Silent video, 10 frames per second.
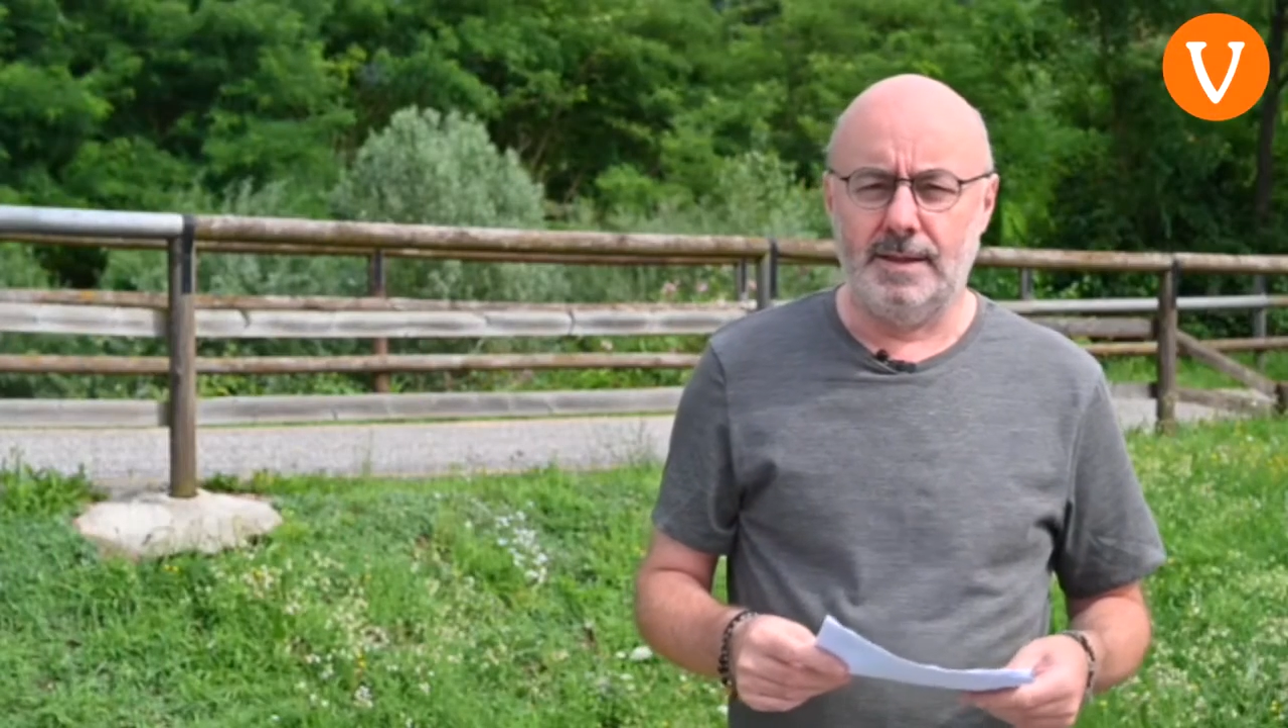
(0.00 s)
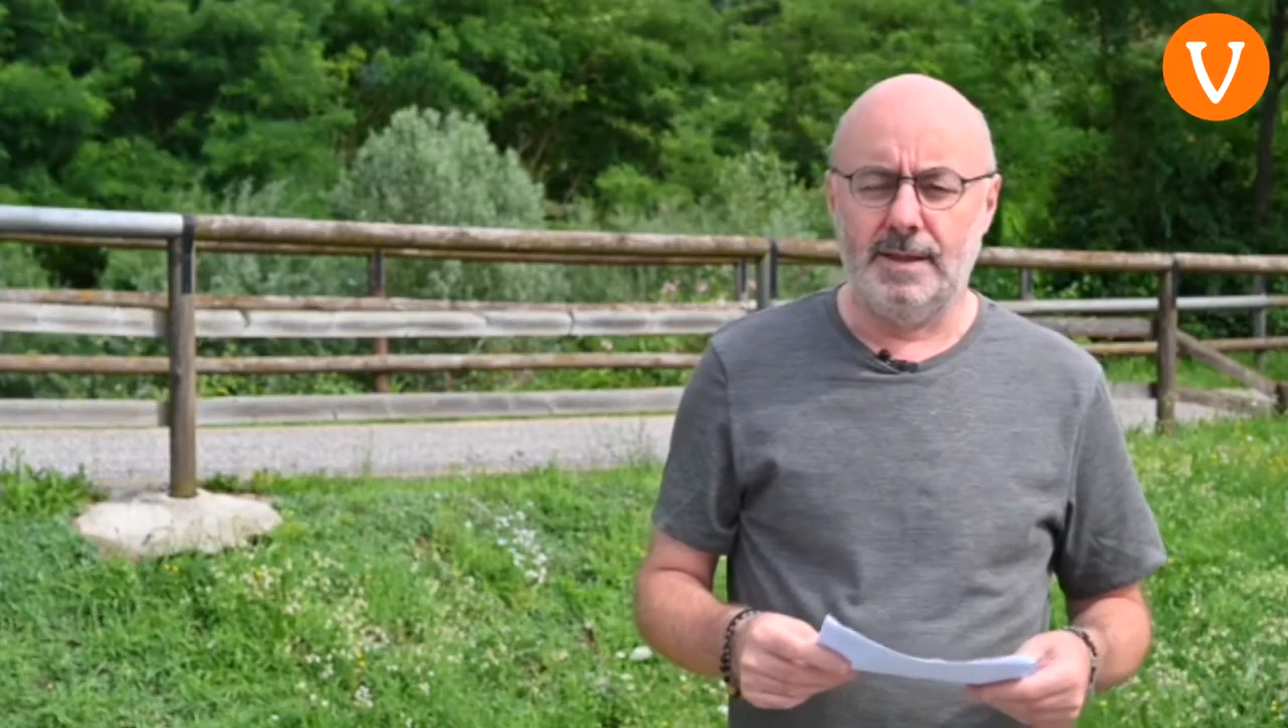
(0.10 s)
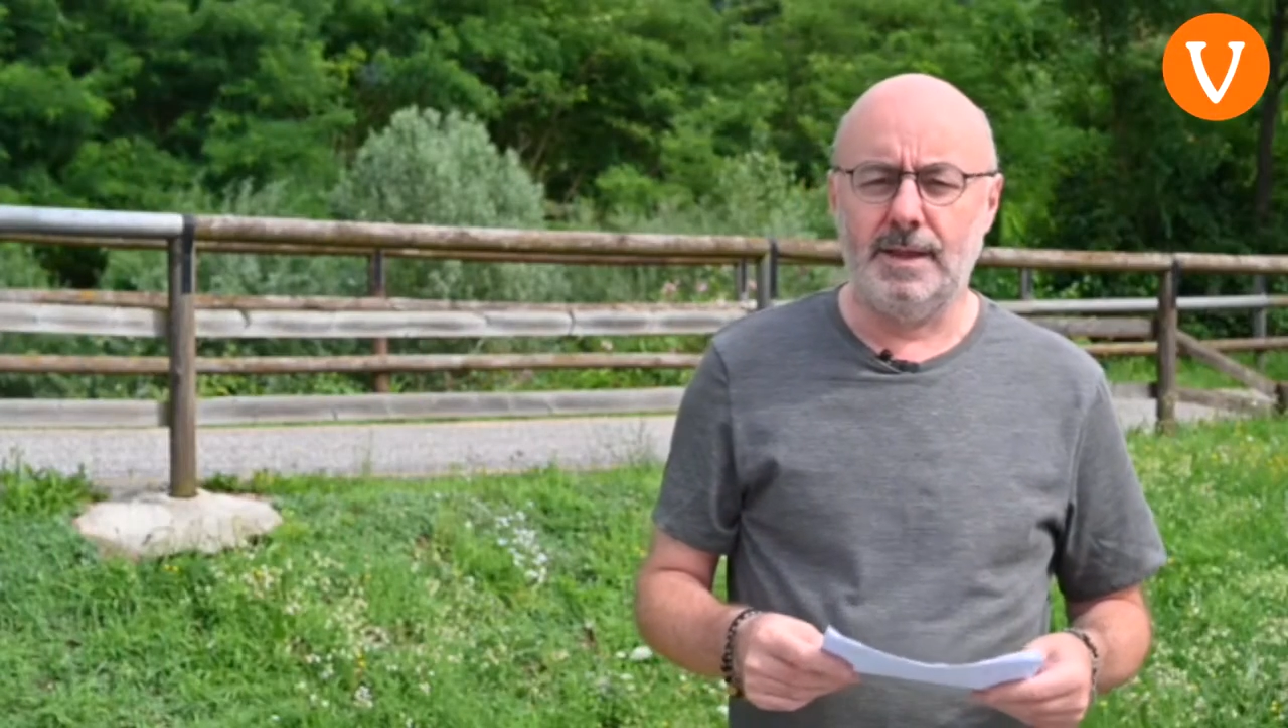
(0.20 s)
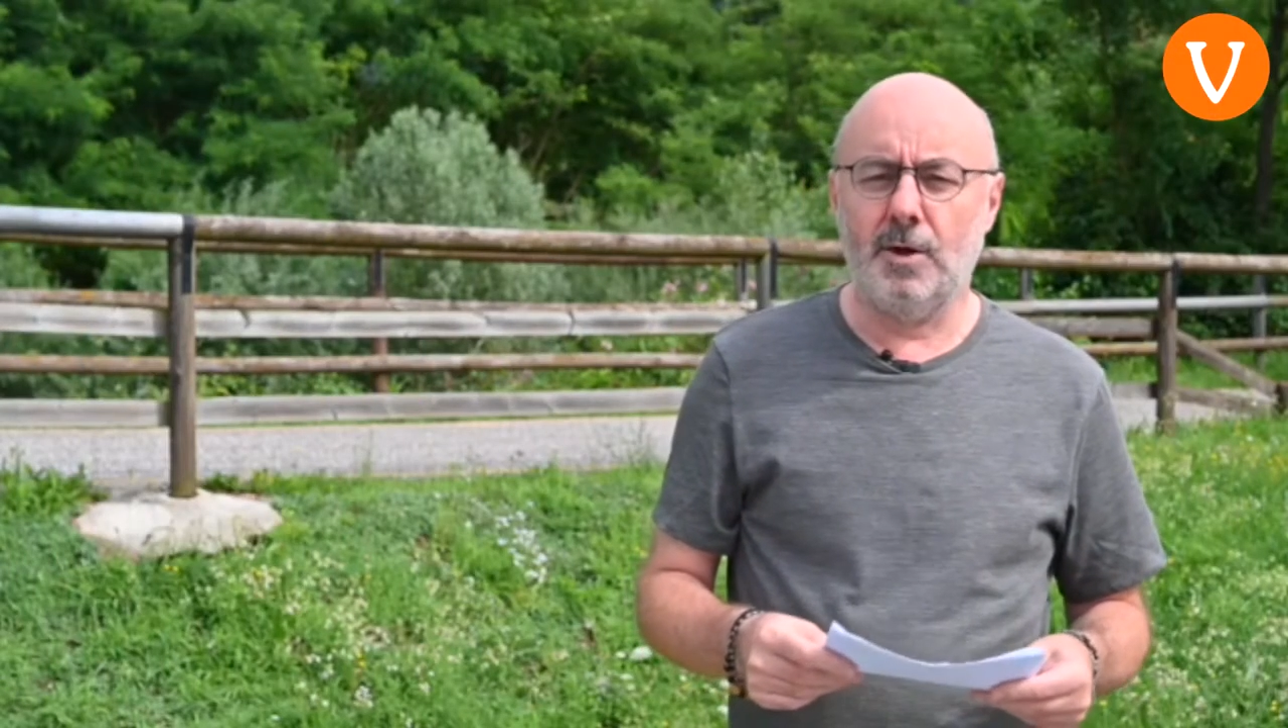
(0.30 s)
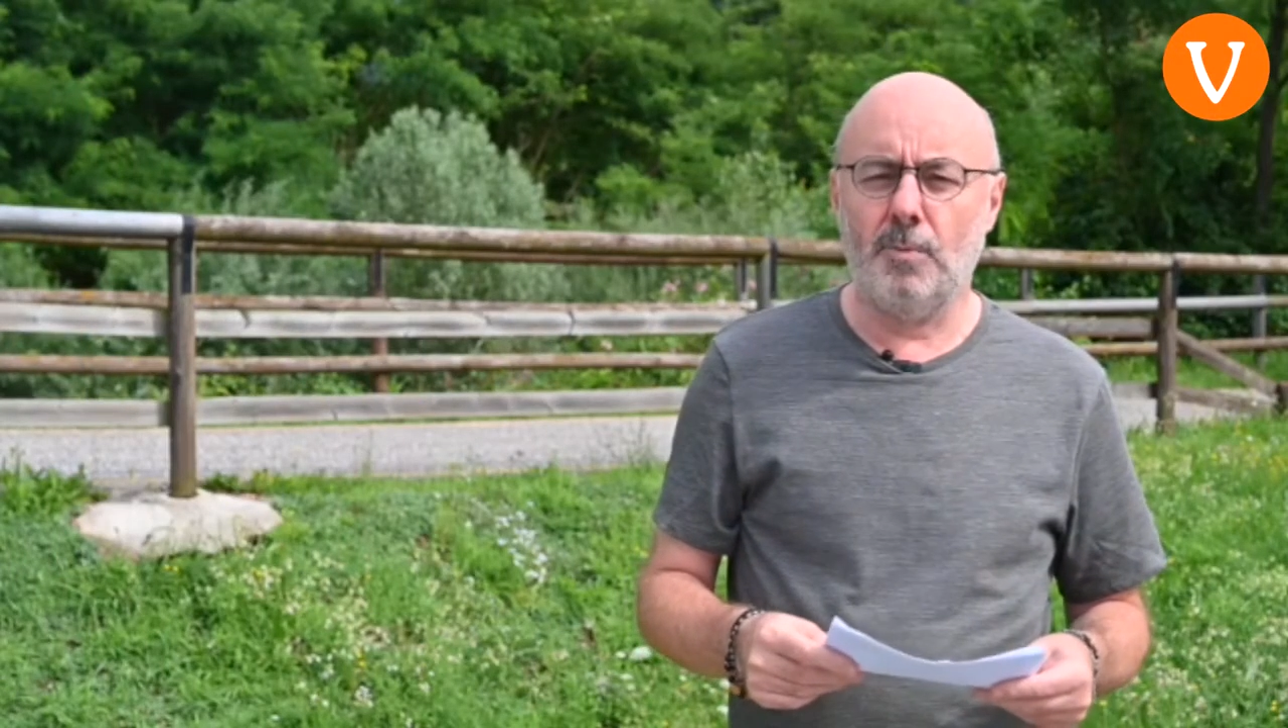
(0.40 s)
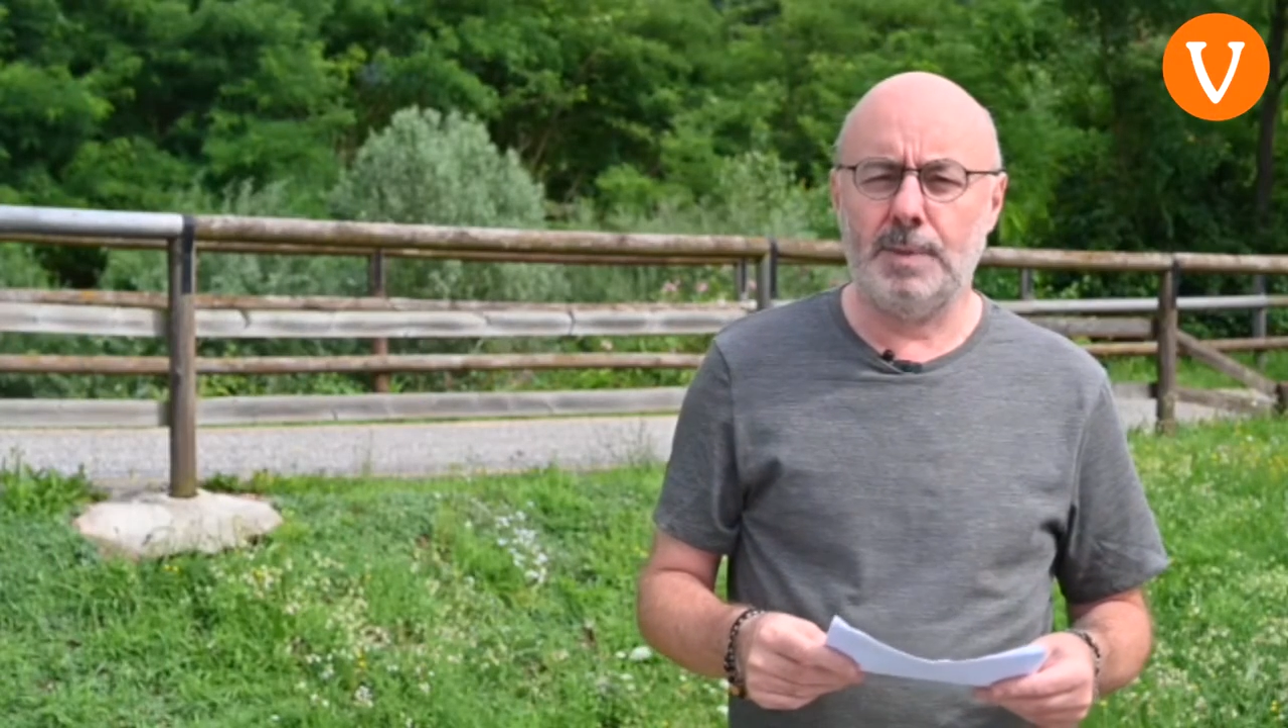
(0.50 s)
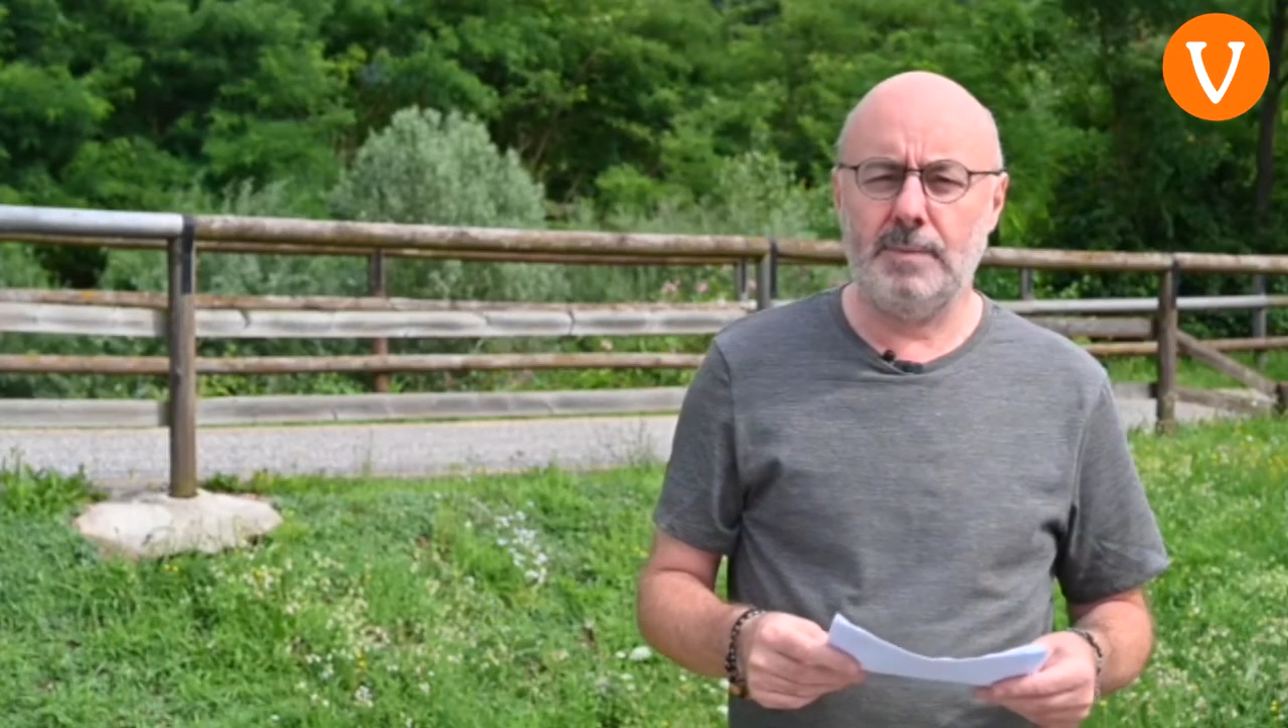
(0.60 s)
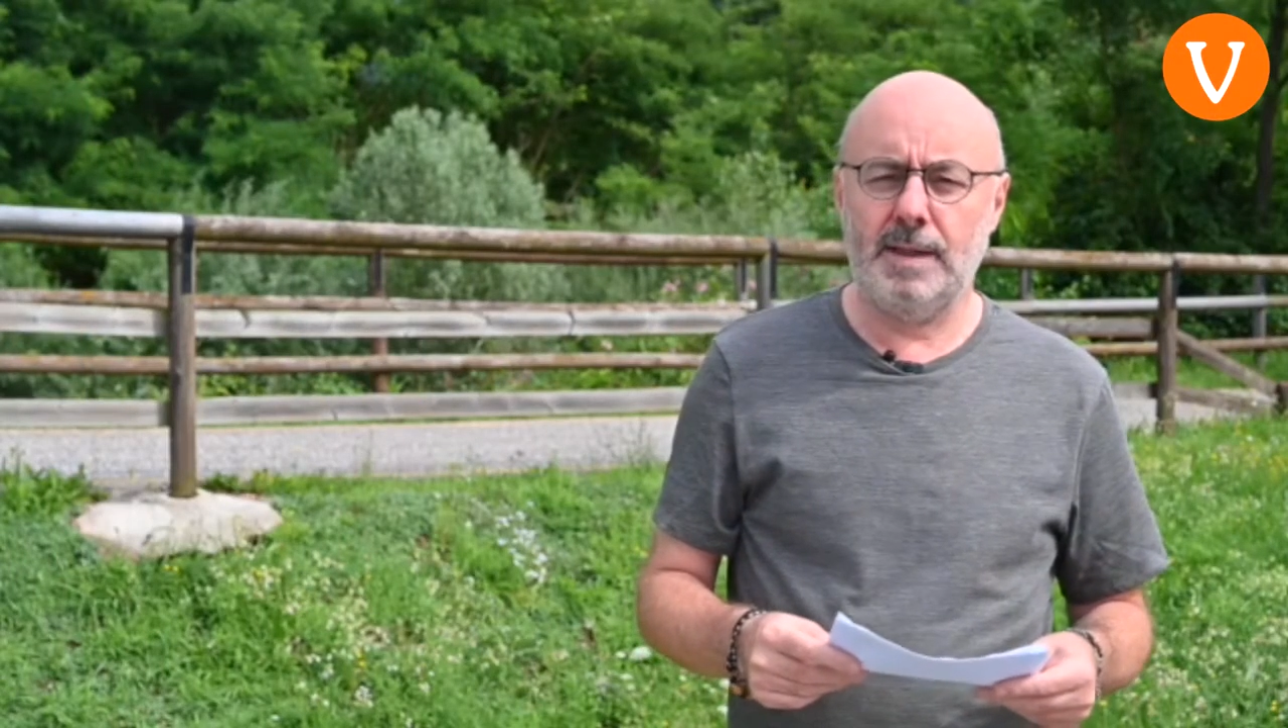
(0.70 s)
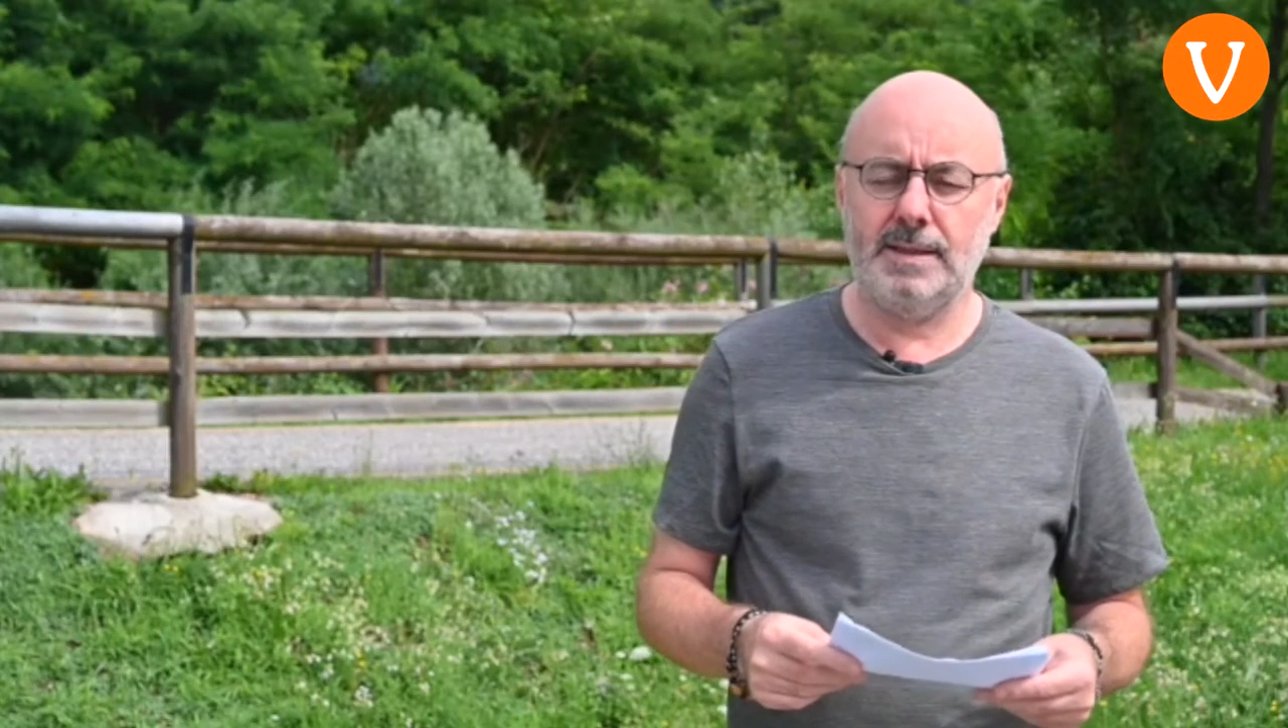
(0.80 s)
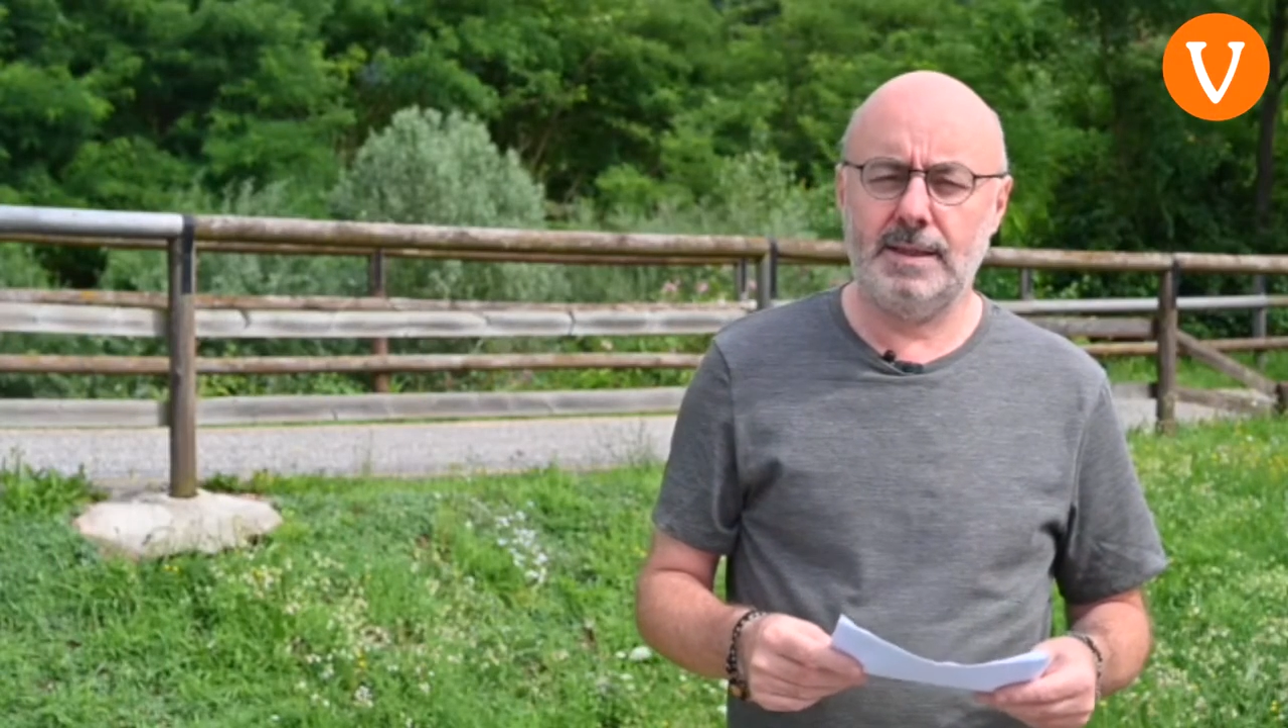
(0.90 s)
I
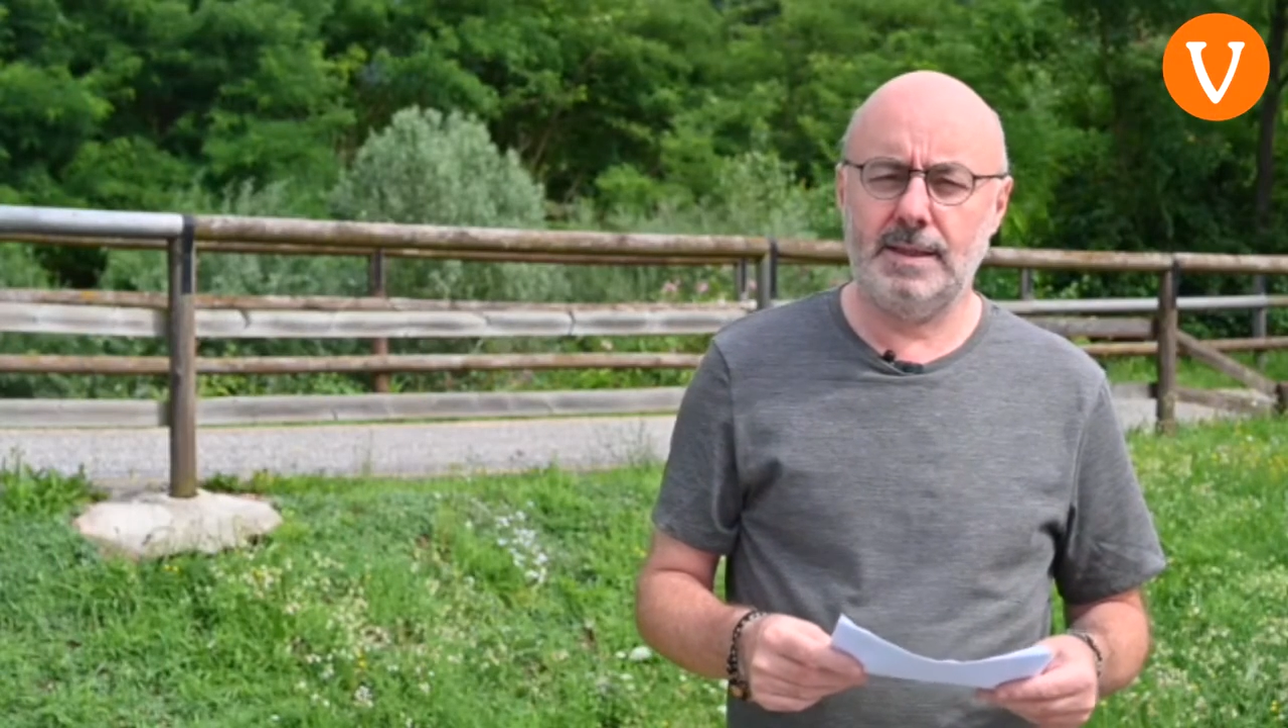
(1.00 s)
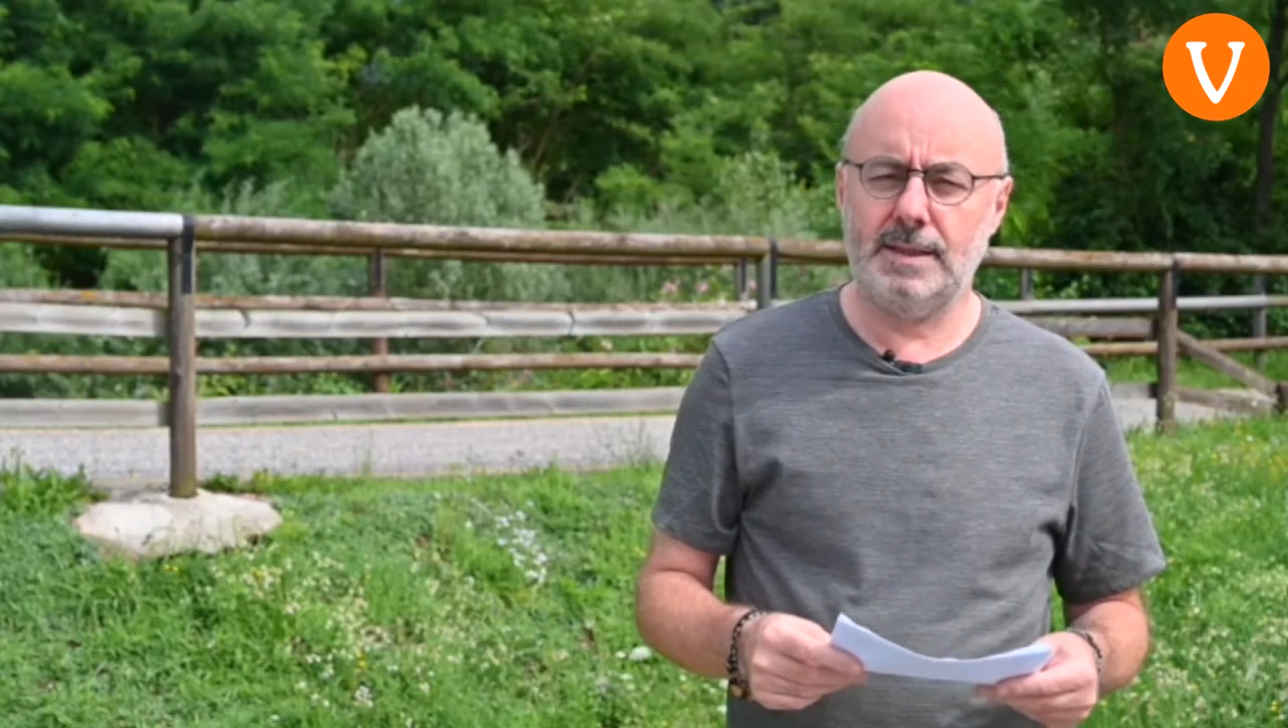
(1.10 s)
complimenti